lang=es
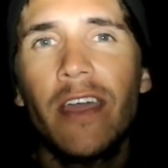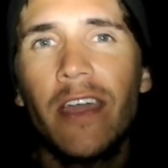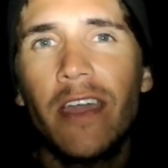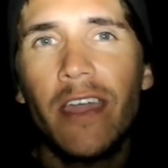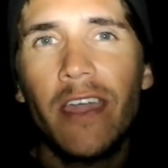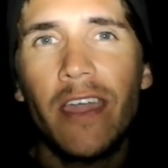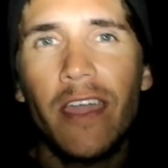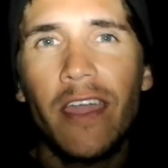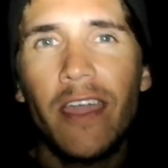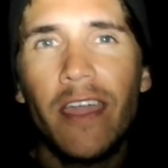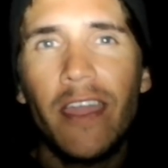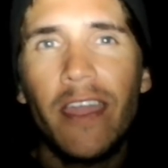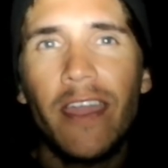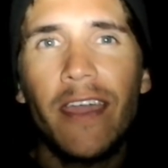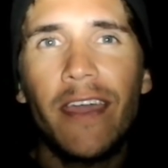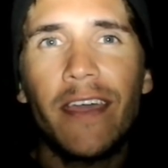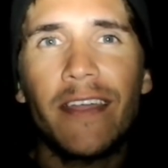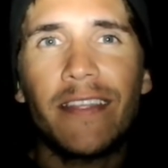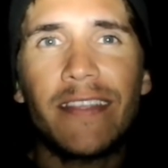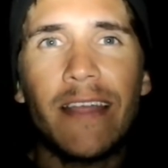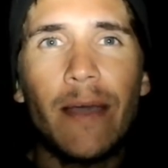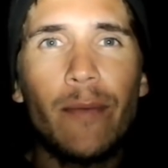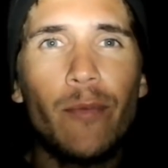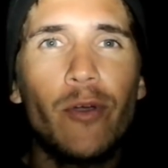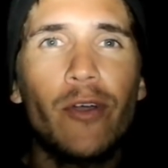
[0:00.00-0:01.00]
Eh,
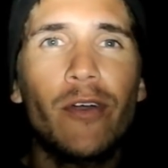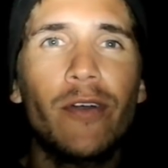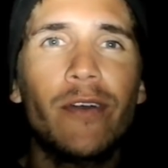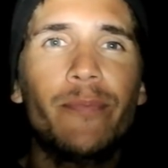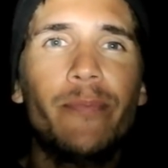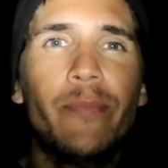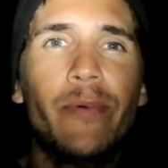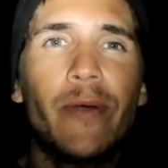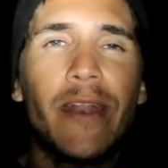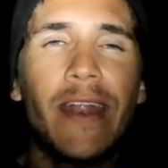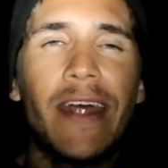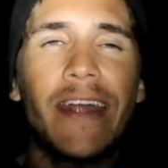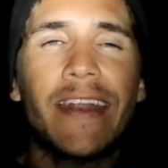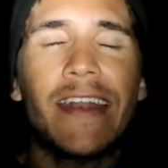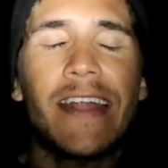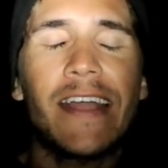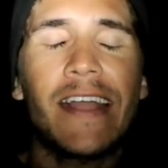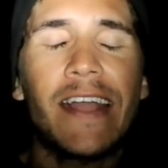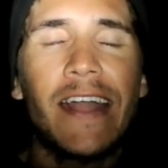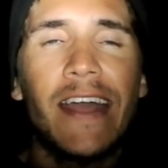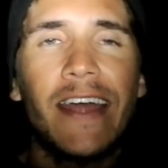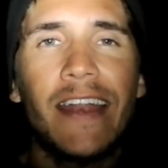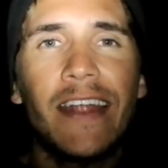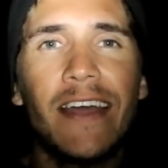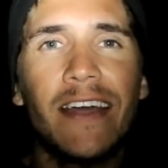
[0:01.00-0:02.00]
estamos para
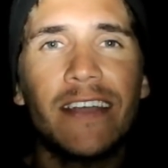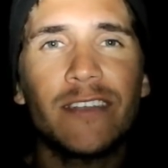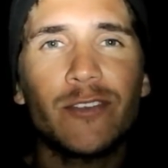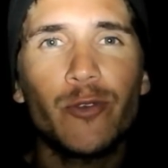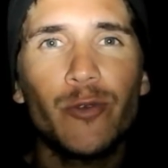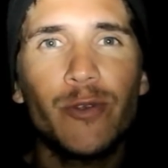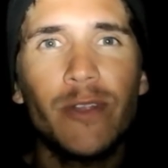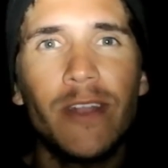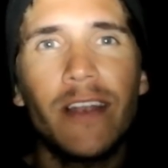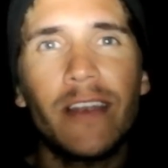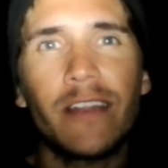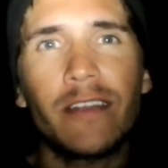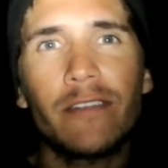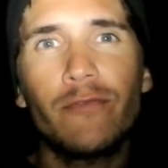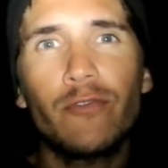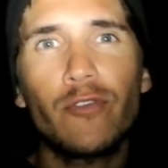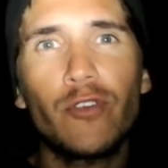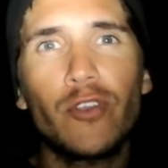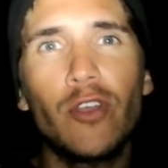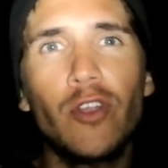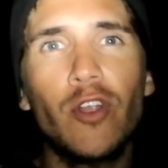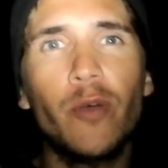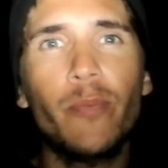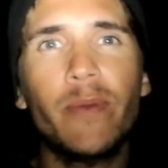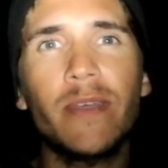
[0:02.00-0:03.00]
arrancar a subir al
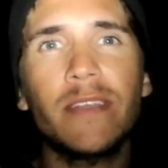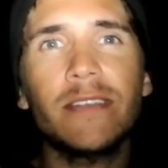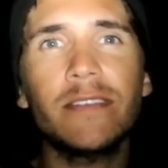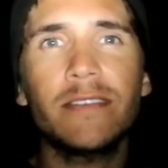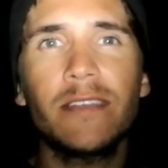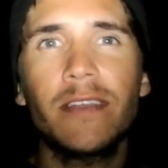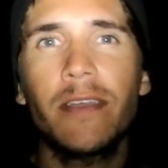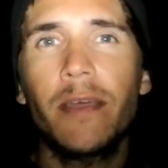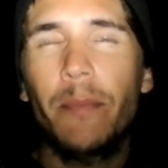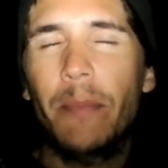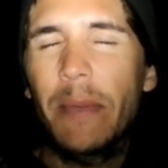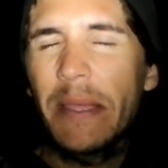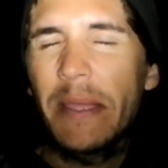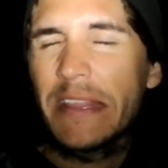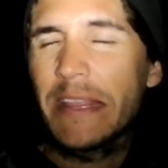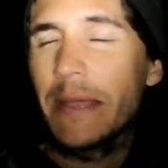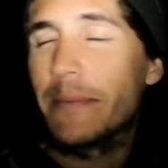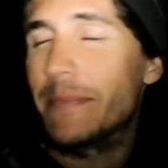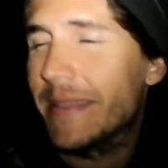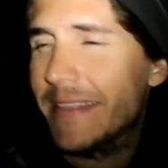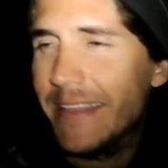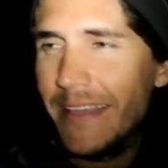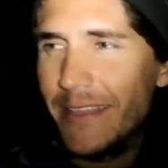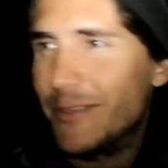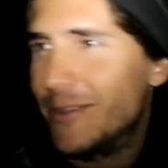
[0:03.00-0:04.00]
refugio López, me está
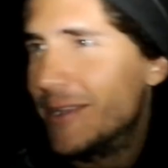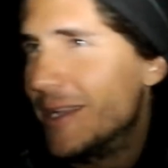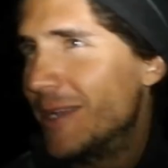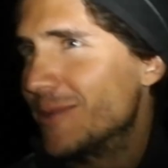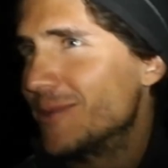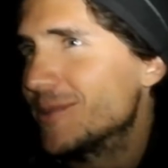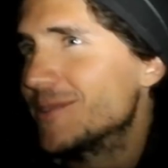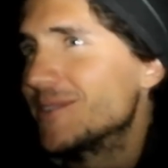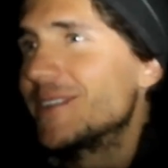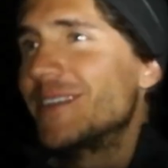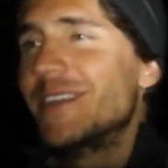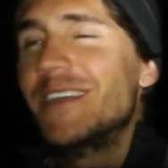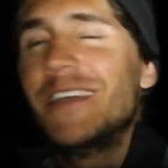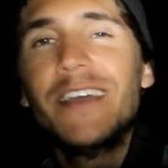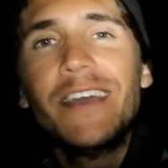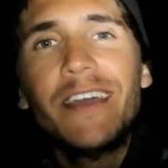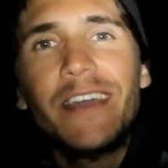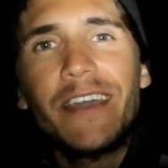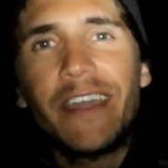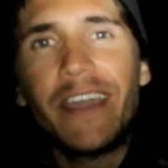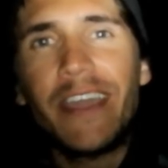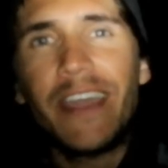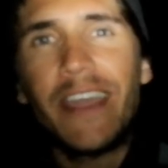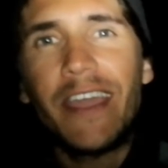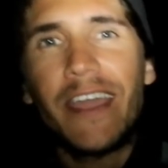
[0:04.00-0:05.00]
matando la luz.
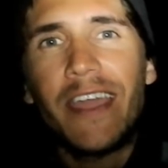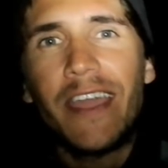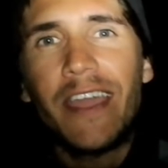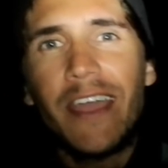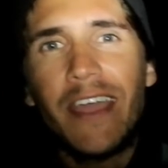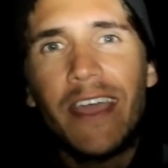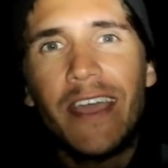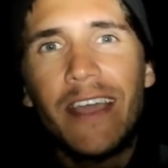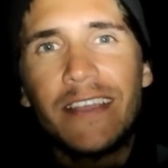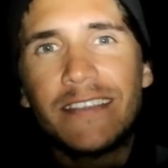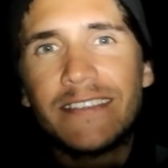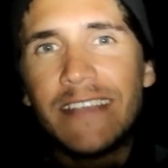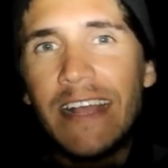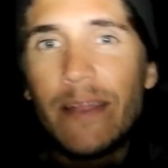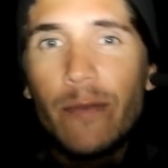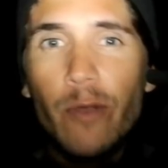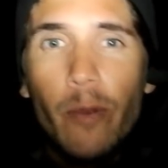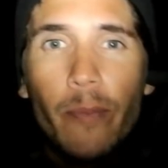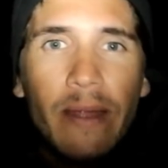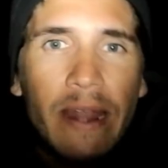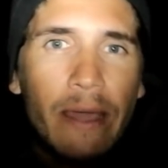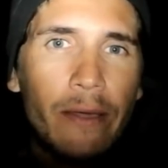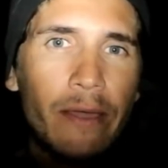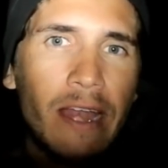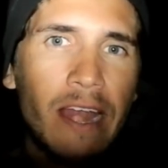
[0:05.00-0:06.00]
Eh, salimos
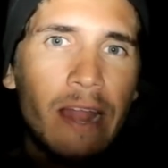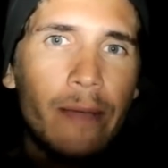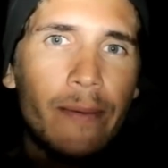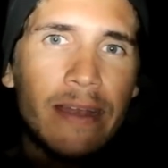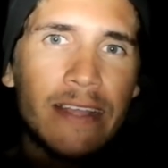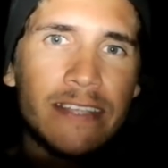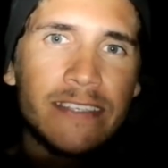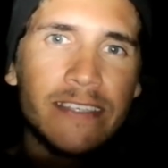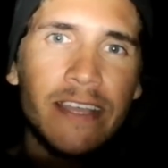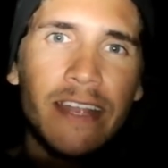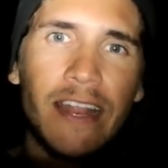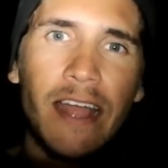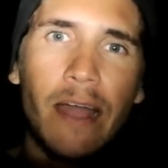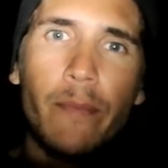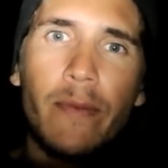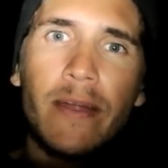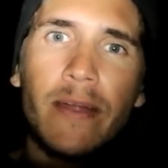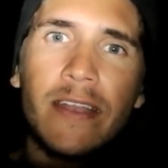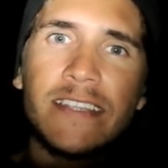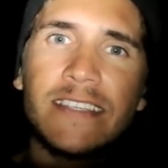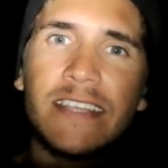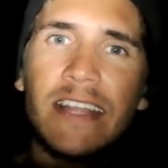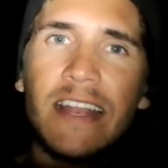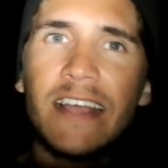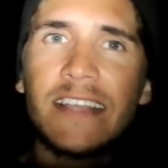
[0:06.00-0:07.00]
para ver el amanecer,
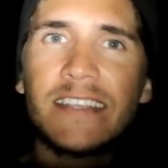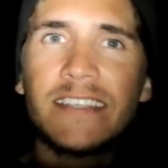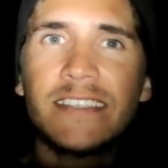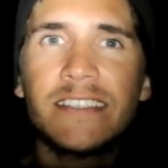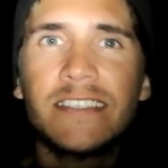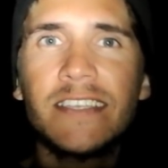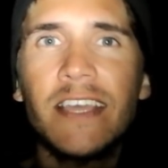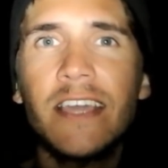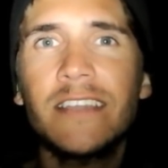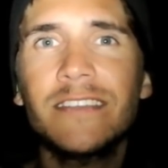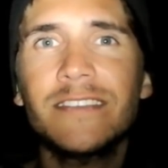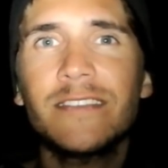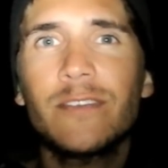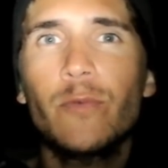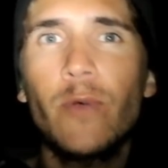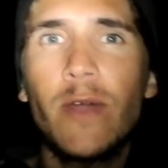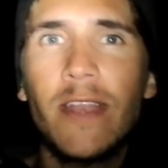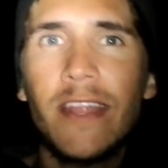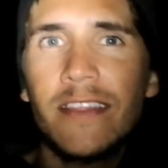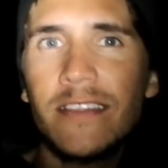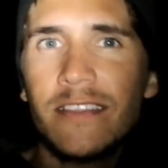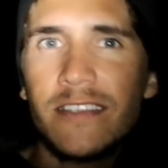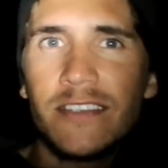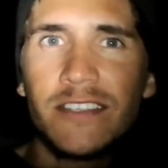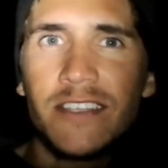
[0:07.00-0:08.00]
amanece las
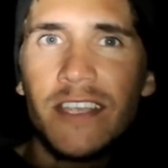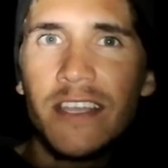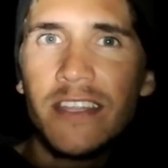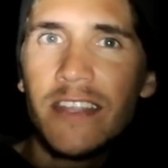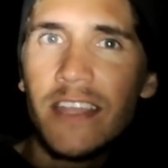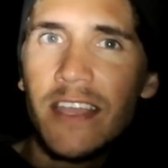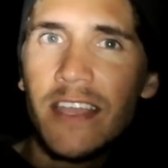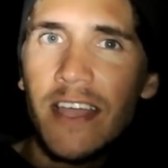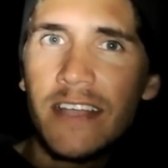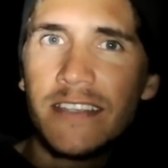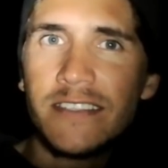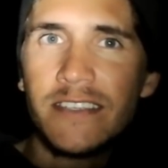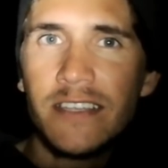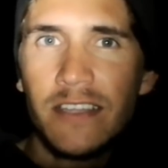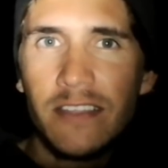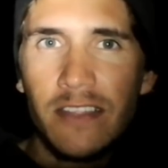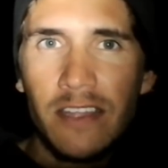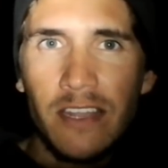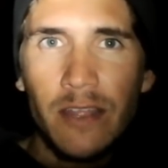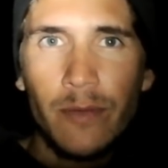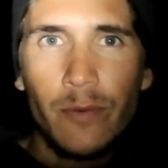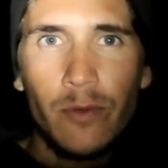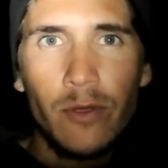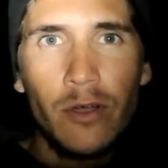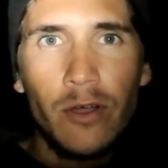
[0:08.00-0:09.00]
6.47, así que
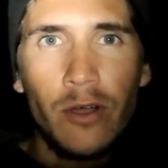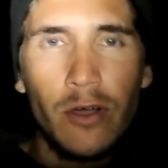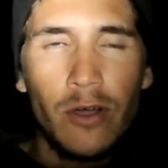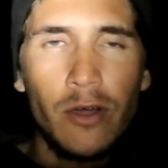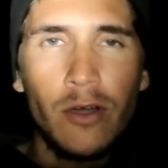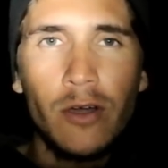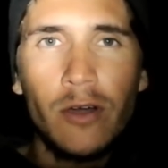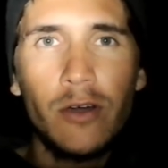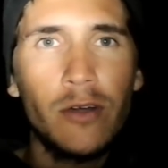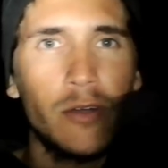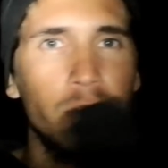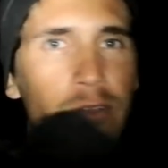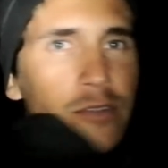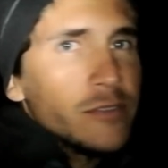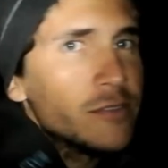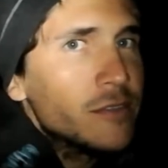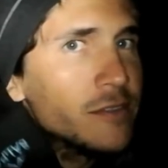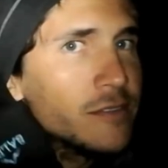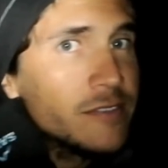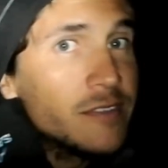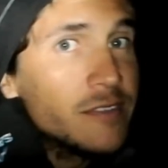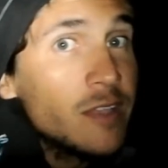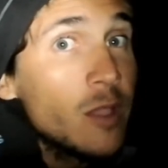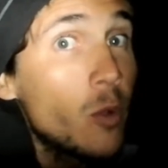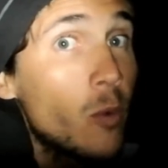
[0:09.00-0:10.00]
tenemos
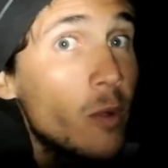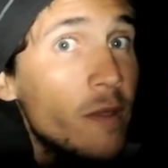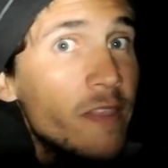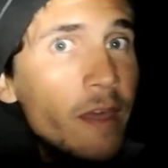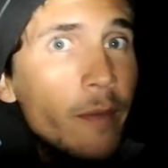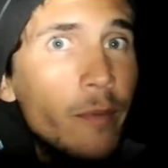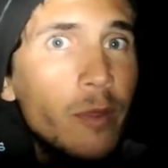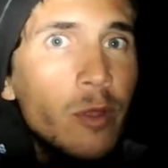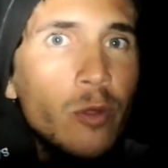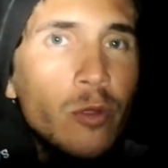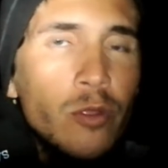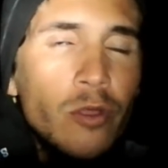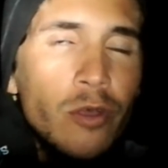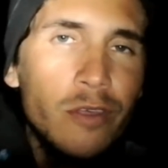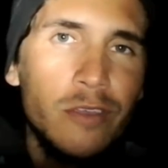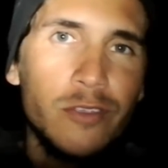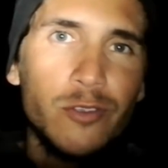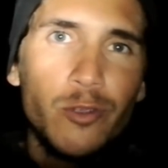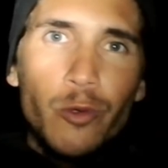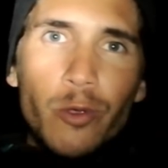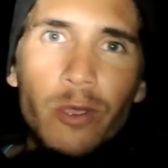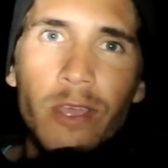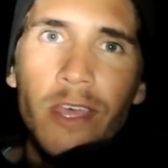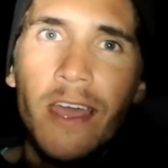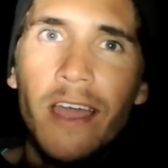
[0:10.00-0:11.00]
50 minutos de
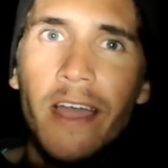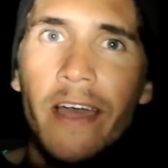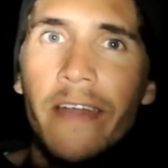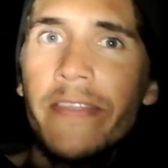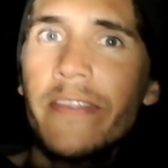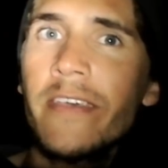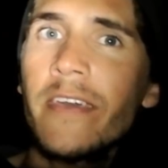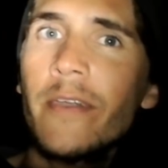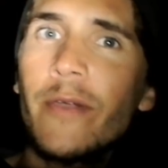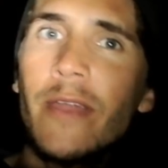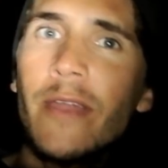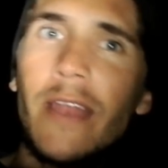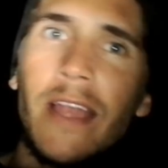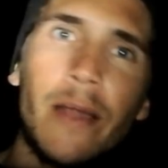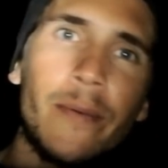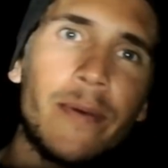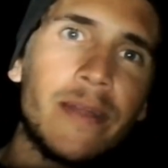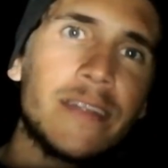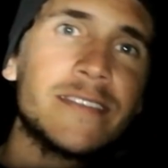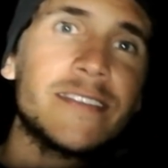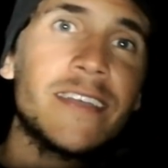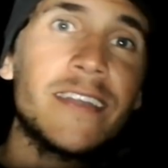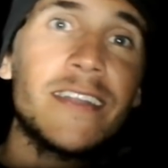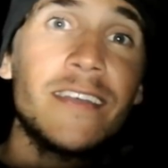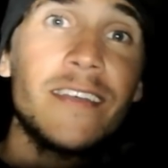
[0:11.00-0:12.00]
subida antes de ver el
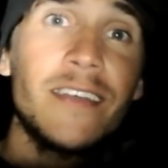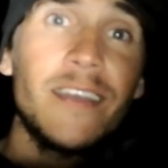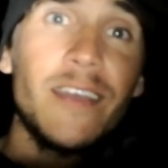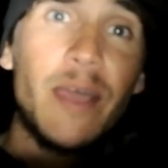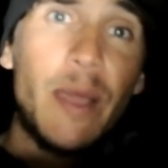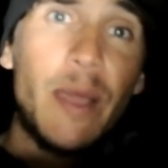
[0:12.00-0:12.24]
amanecer.